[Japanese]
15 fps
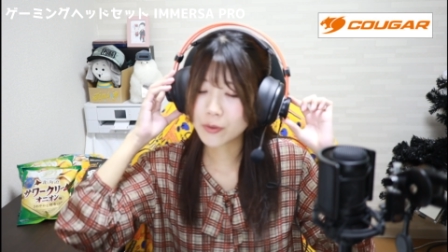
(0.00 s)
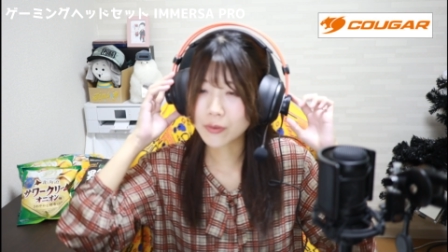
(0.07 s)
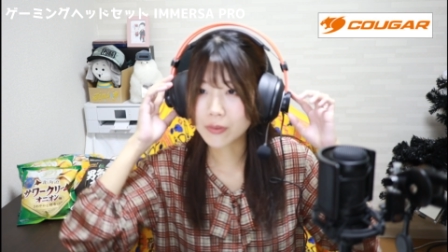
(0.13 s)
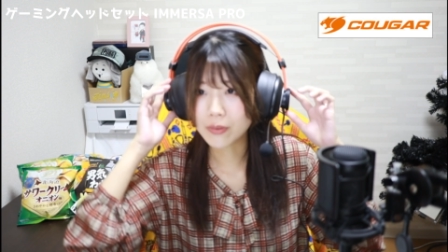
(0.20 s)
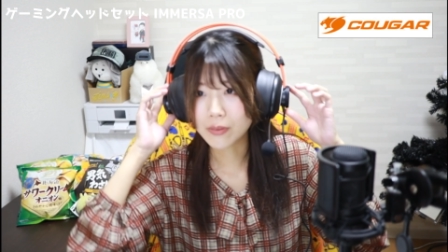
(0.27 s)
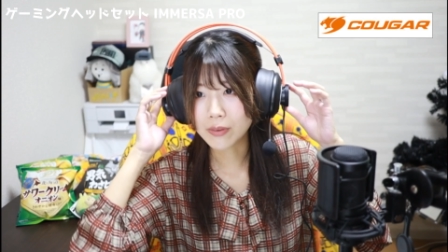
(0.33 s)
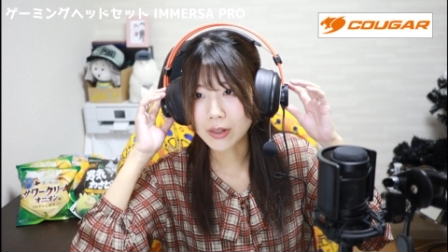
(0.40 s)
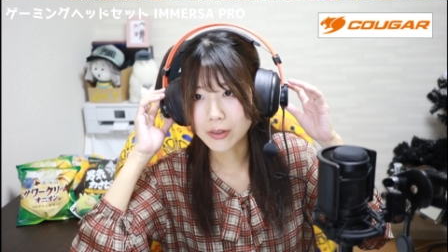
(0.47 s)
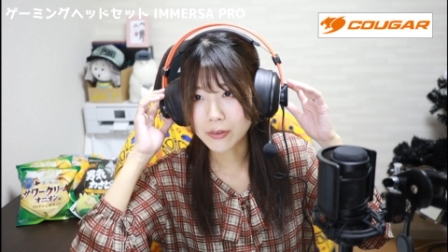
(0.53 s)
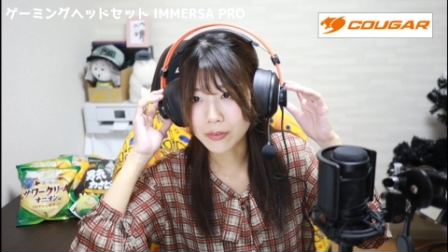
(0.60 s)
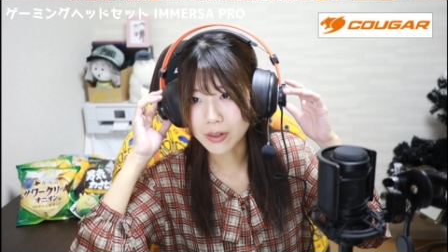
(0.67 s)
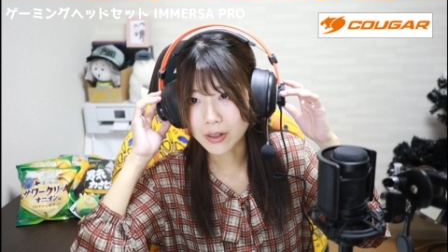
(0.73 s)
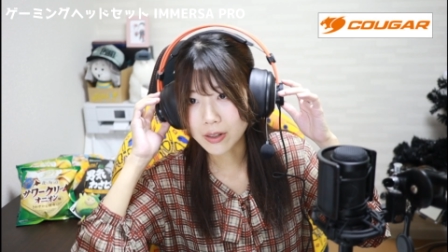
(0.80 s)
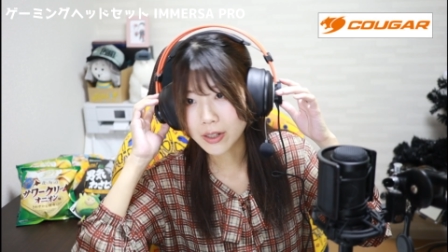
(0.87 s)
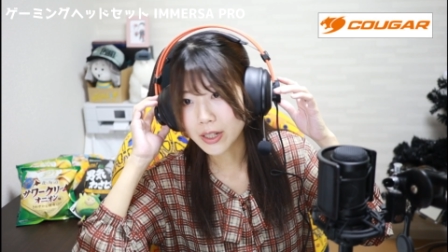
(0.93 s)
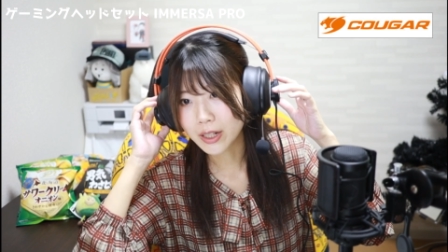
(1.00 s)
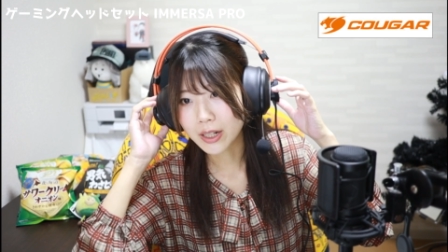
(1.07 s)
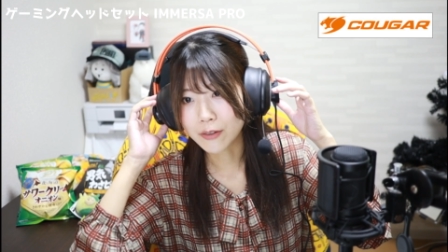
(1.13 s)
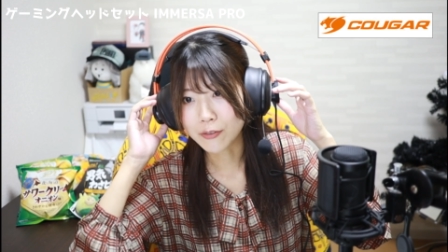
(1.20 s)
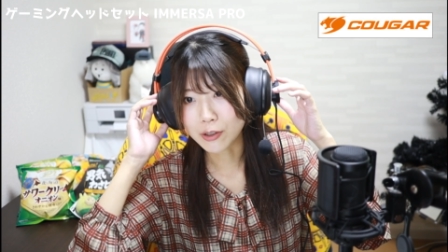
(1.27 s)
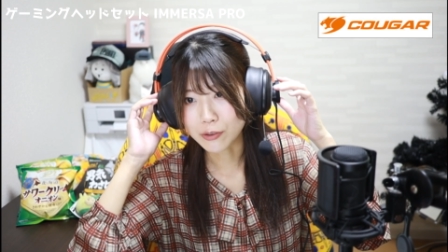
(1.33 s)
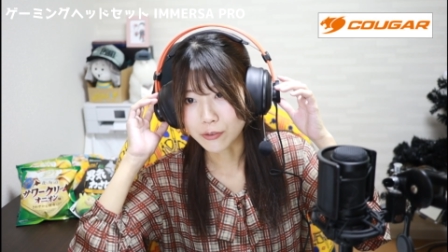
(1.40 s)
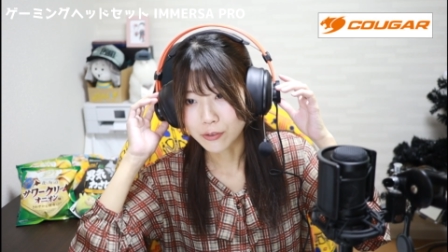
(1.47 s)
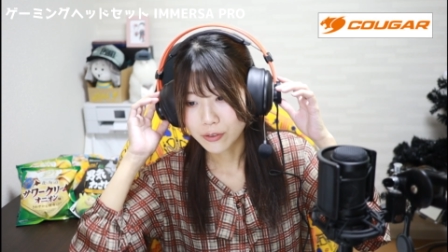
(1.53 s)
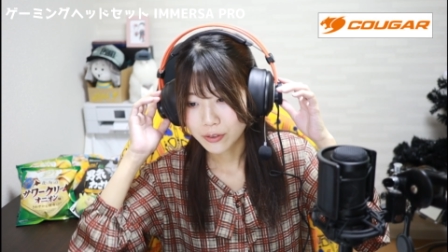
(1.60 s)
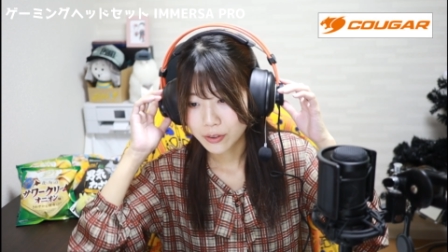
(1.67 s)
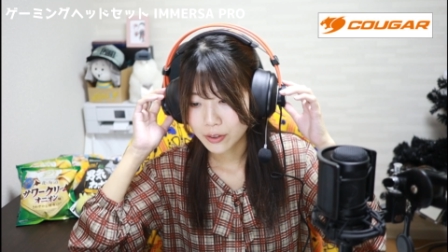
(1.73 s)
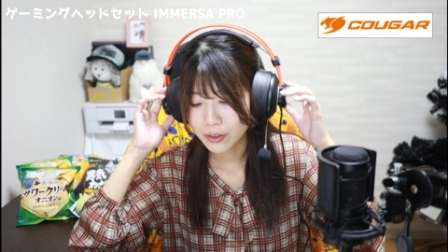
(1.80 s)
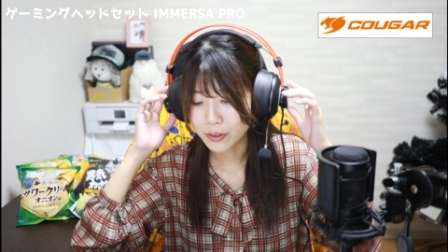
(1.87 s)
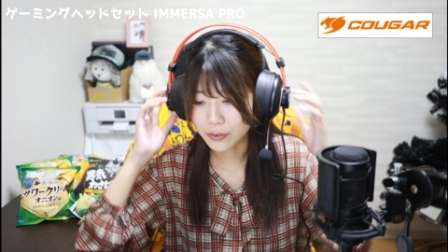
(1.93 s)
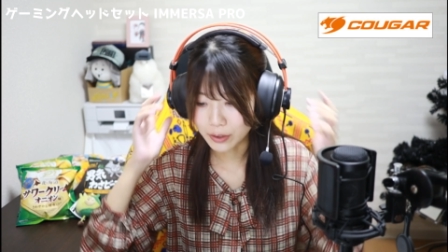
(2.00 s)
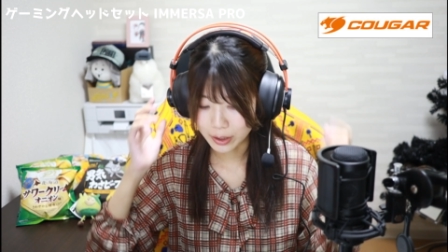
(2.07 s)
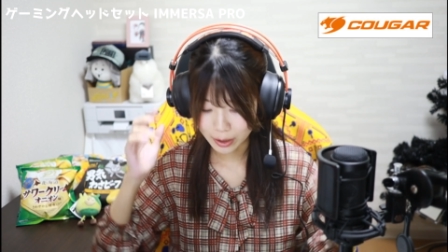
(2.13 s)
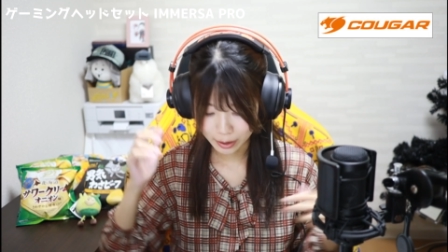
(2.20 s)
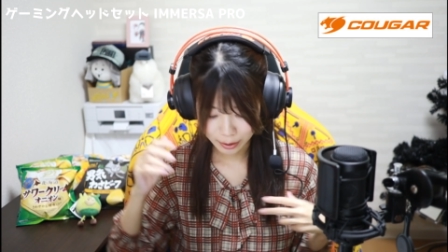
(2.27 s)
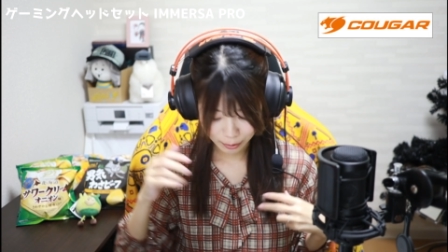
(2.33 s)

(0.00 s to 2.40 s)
トかどうかが切り替わるようになって